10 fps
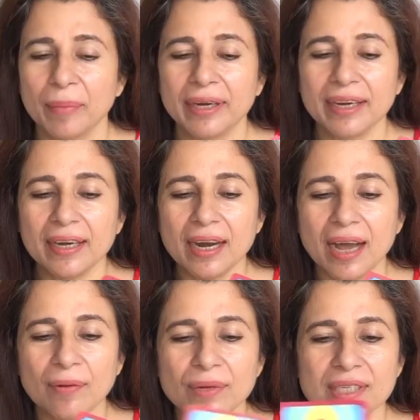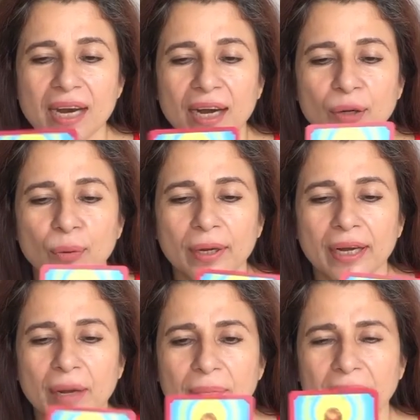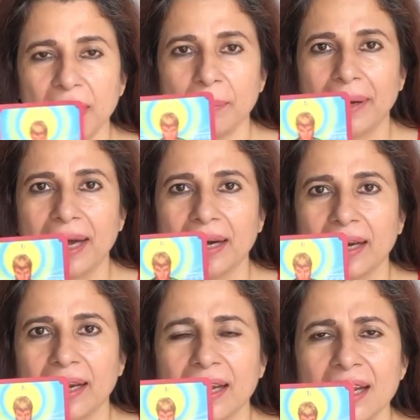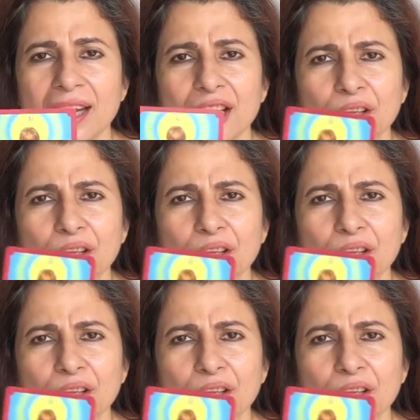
मटेरियल हार्वेस्ट कार्ड को अगर आप देख पा रहे हैं